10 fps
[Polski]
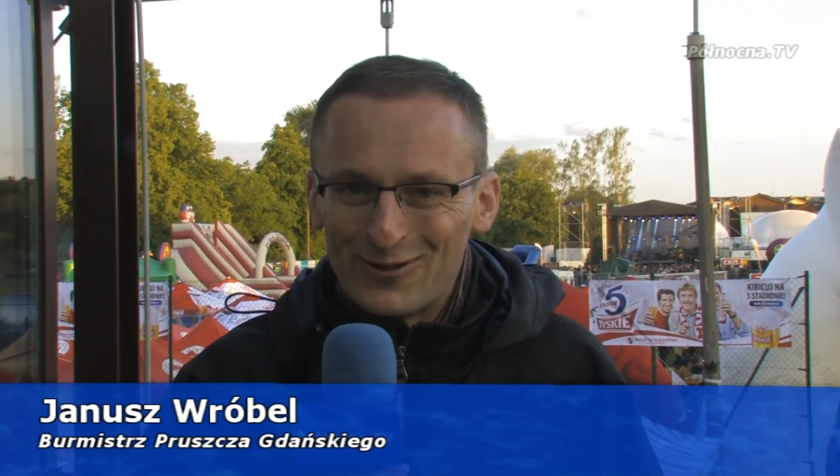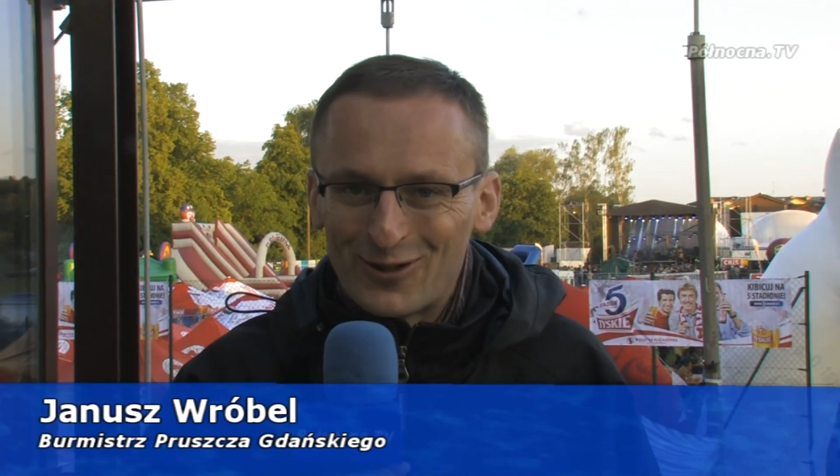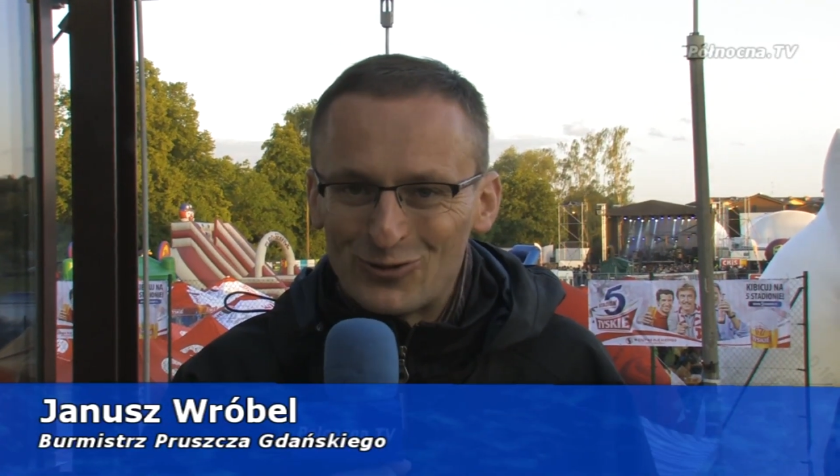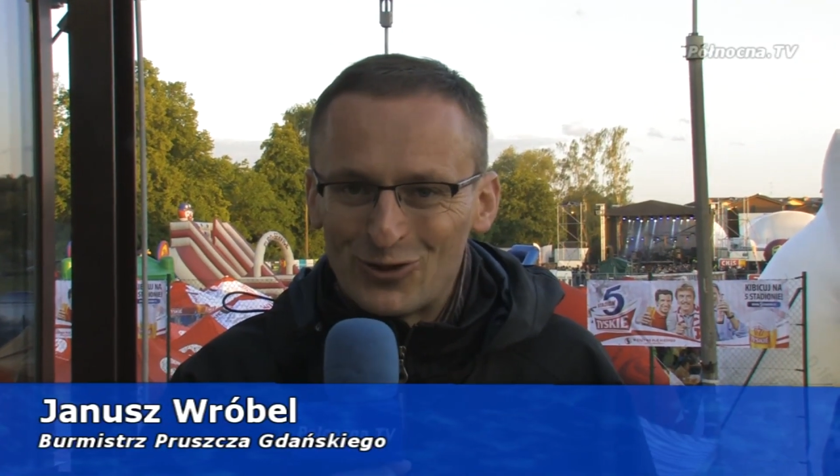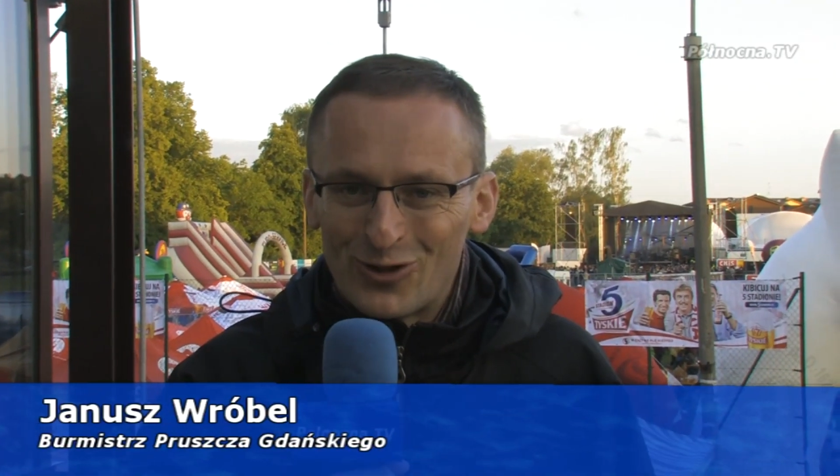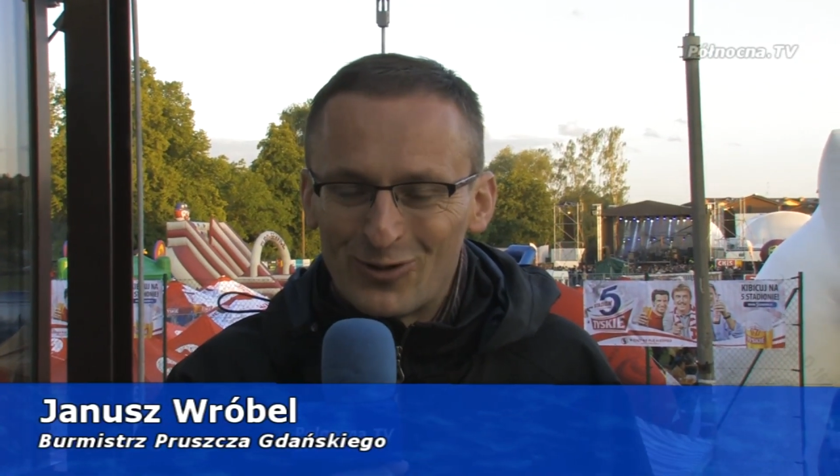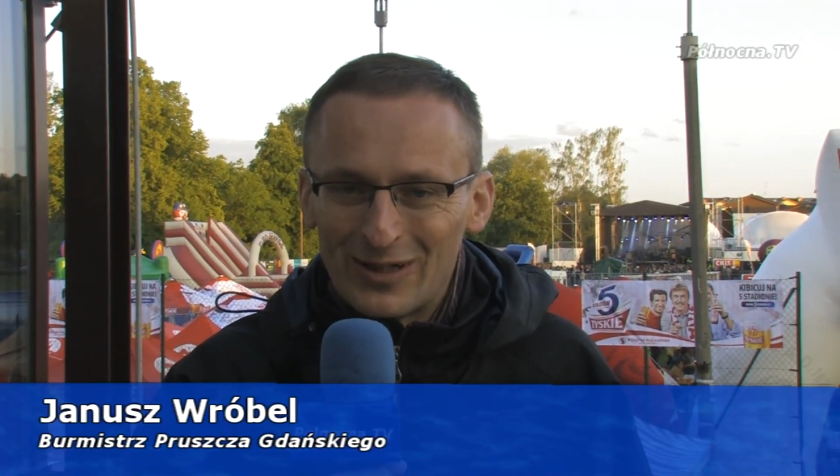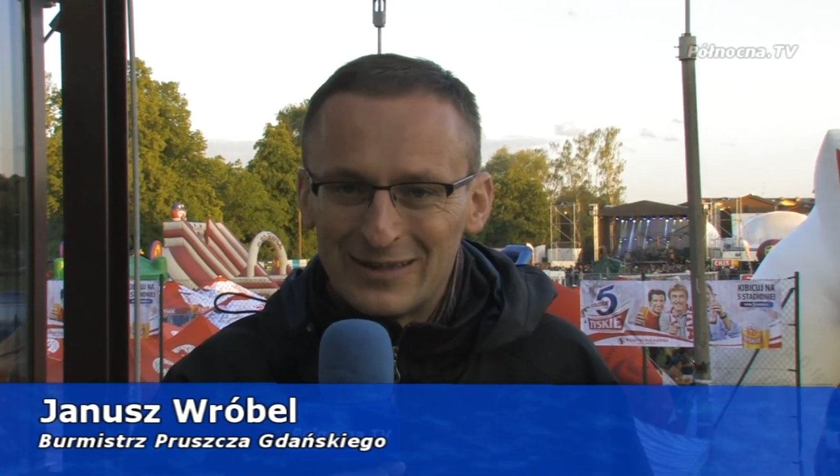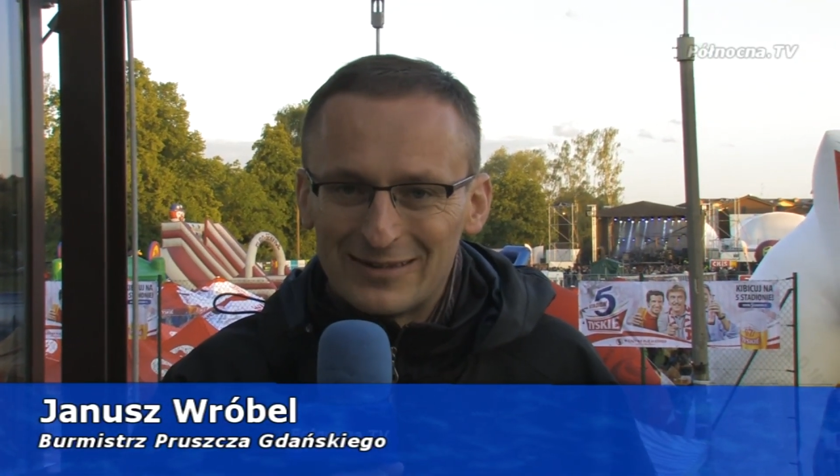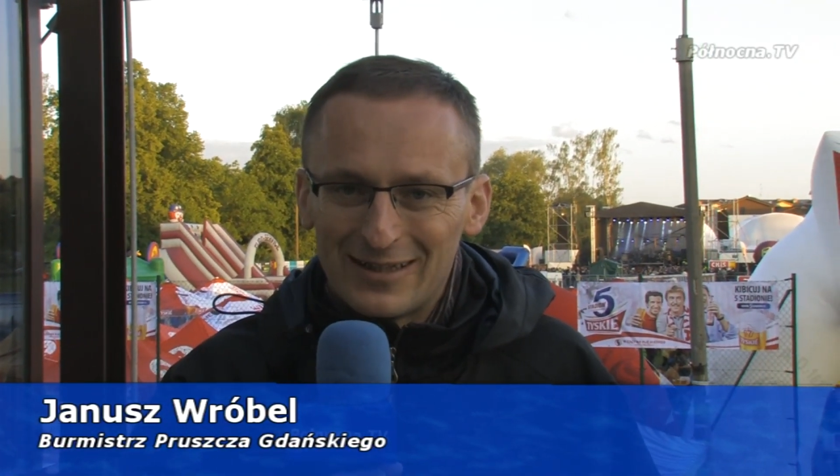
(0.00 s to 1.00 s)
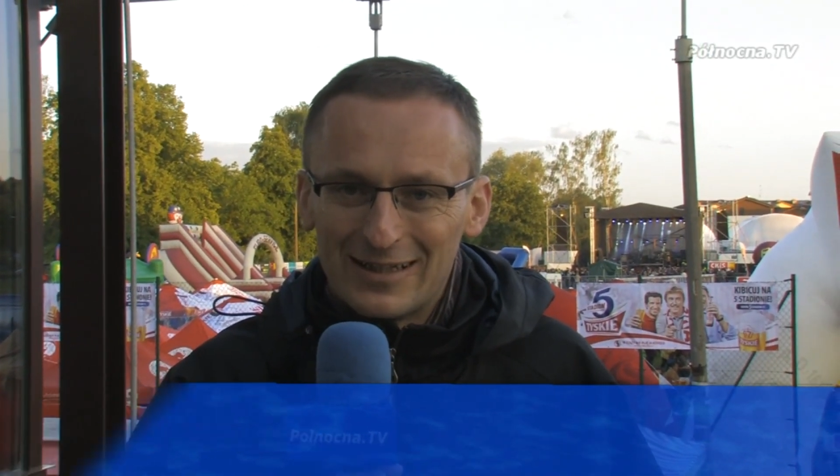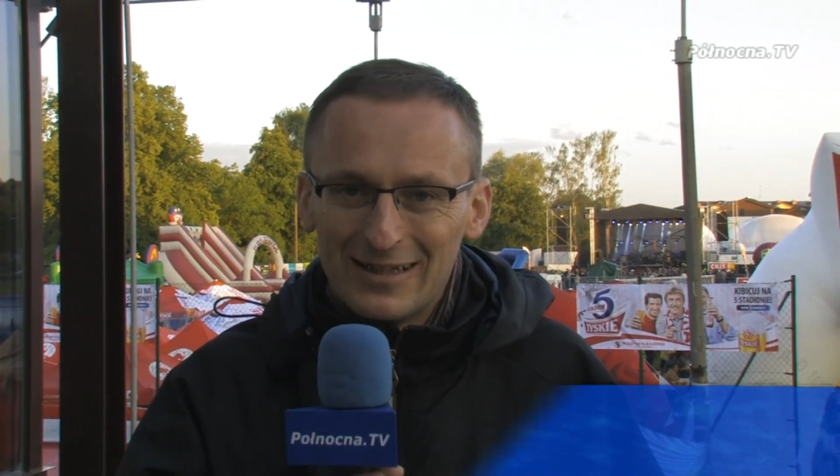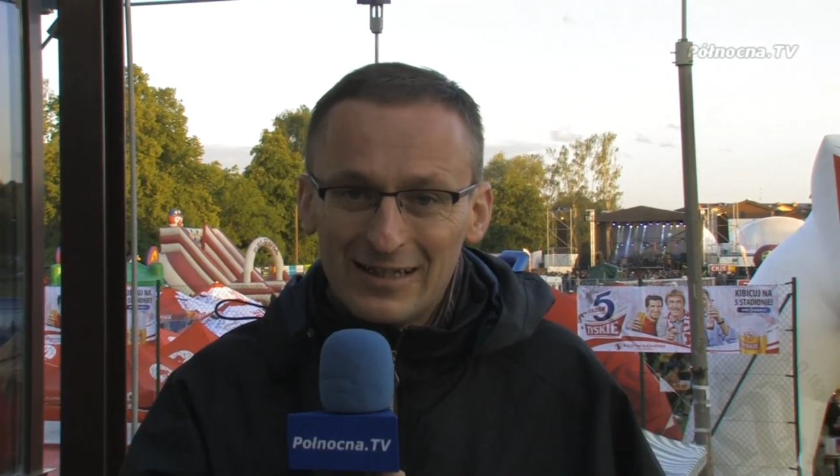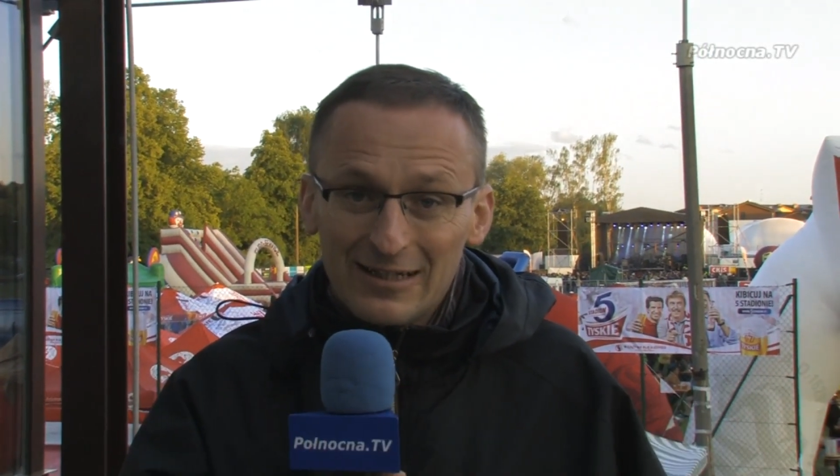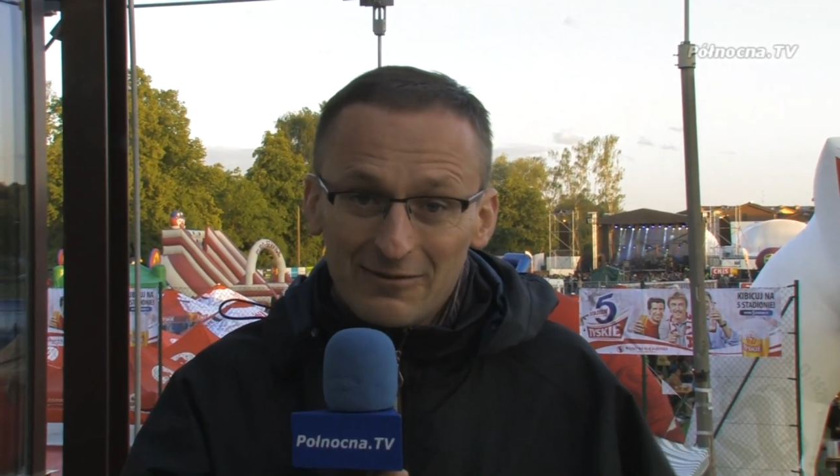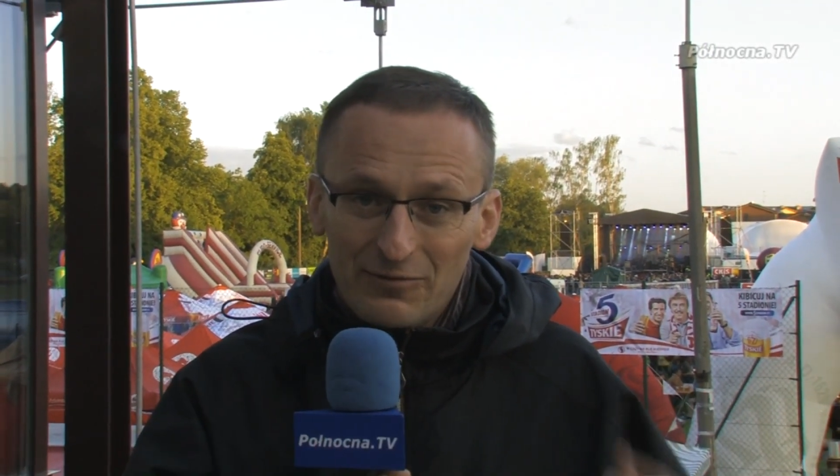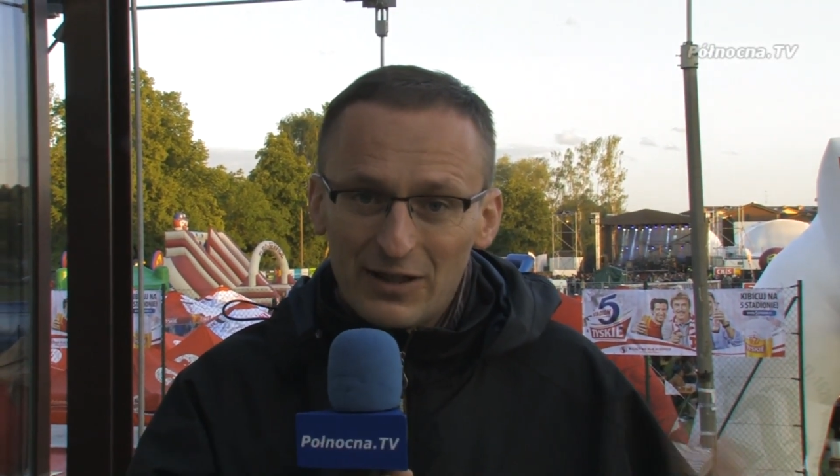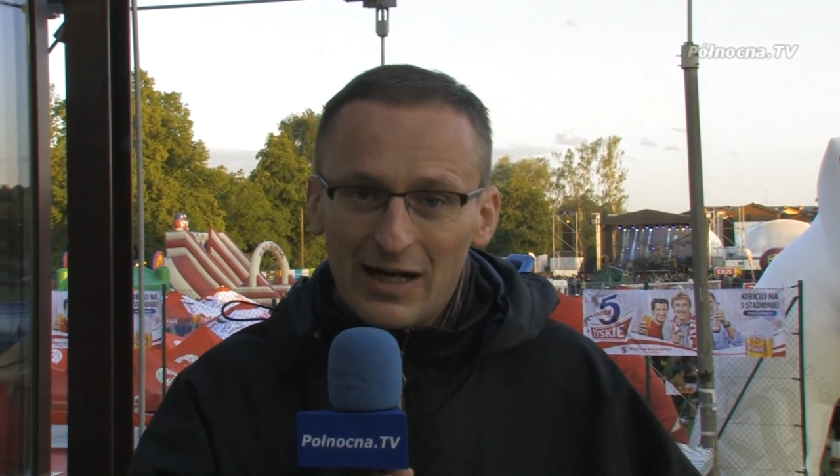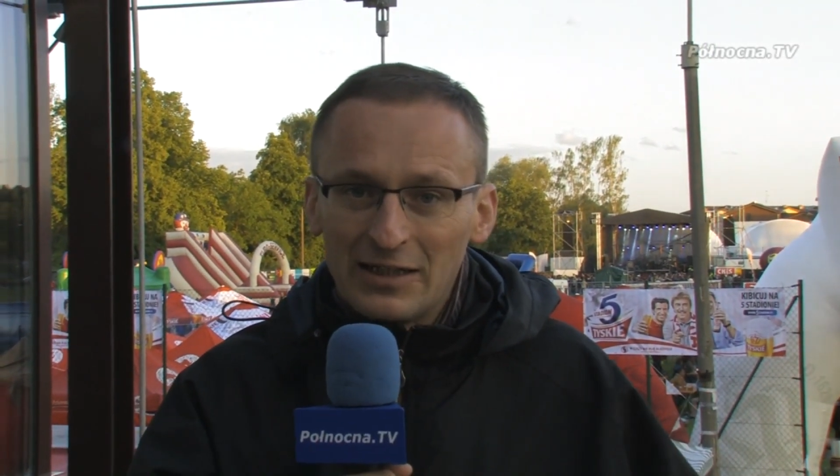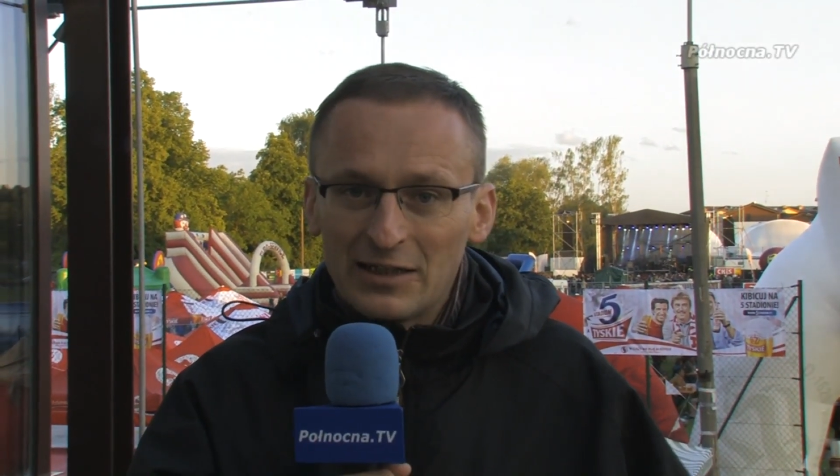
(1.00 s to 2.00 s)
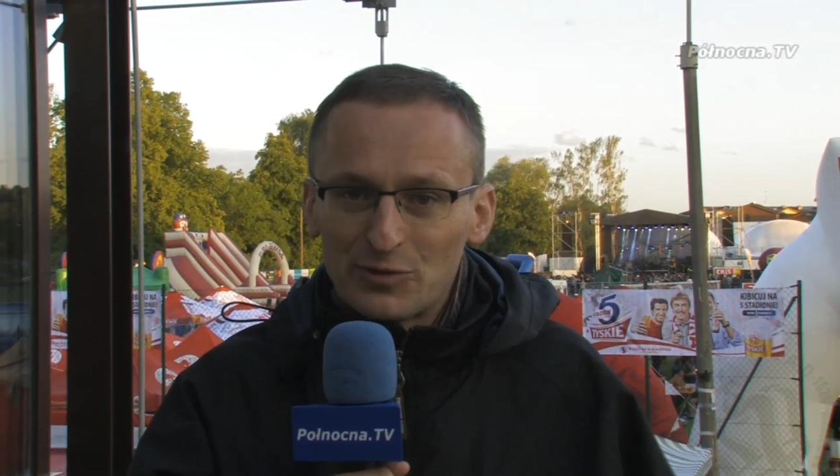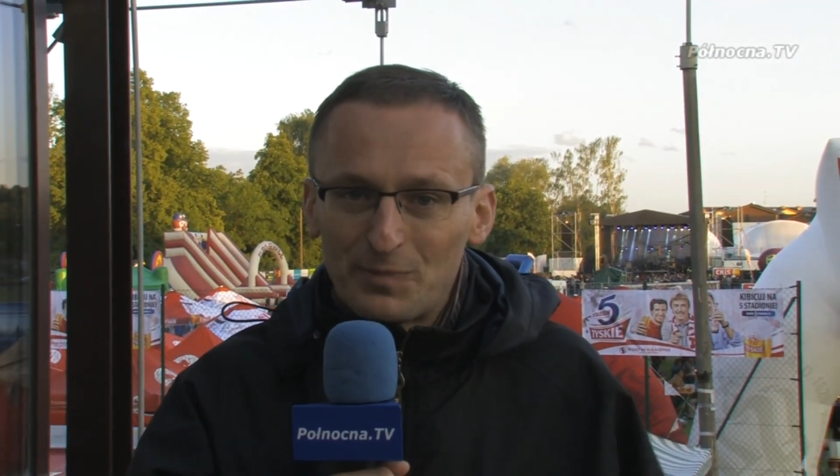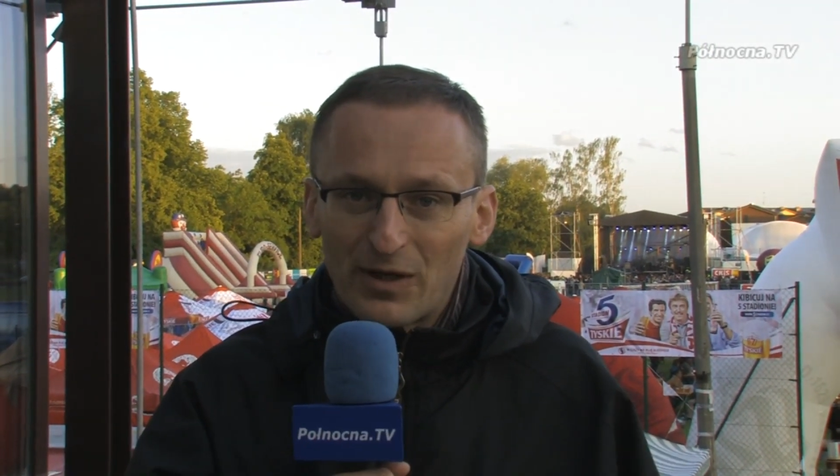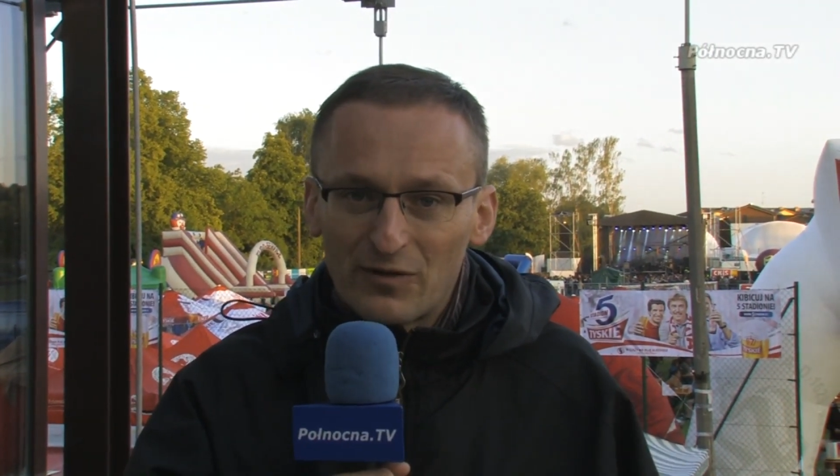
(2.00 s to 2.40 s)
dokończyć konkurencję. Wygrali nasze